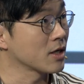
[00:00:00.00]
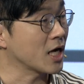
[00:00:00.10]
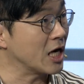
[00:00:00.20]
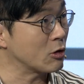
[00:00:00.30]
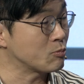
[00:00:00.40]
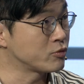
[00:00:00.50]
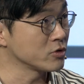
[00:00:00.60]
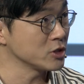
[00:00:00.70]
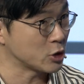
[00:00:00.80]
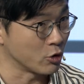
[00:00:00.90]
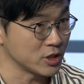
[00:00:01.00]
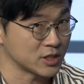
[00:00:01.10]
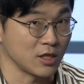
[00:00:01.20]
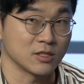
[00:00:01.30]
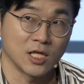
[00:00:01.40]
카로풀은
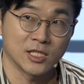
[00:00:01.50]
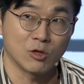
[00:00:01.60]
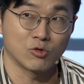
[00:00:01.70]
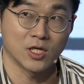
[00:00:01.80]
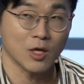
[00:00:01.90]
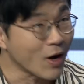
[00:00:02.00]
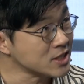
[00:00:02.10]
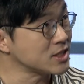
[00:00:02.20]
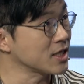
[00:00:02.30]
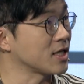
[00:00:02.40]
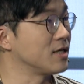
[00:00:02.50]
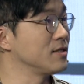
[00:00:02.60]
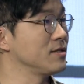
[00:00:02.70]
전기차를 대상으로 한 게 확실하다.